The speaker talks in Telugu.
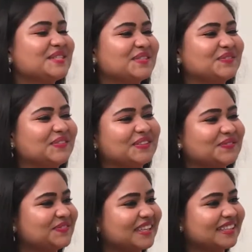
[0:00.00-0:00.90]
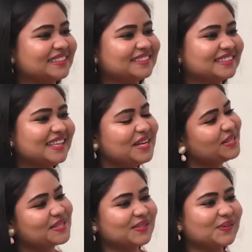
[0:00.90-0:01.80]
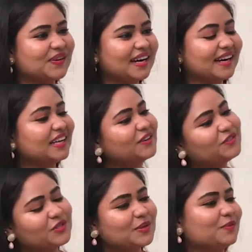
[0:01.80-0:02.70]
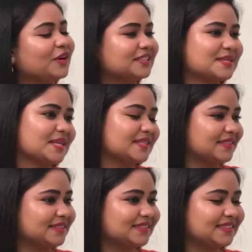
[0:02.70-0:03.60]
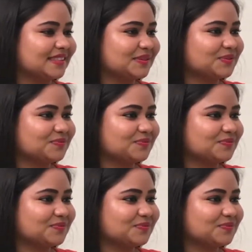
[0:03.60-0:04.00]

సూపర్ నైస్ సో ఇంకా ఫ్యూచర్ ప్రాజెక్ట్స్ ఏం చేస్తున్నారు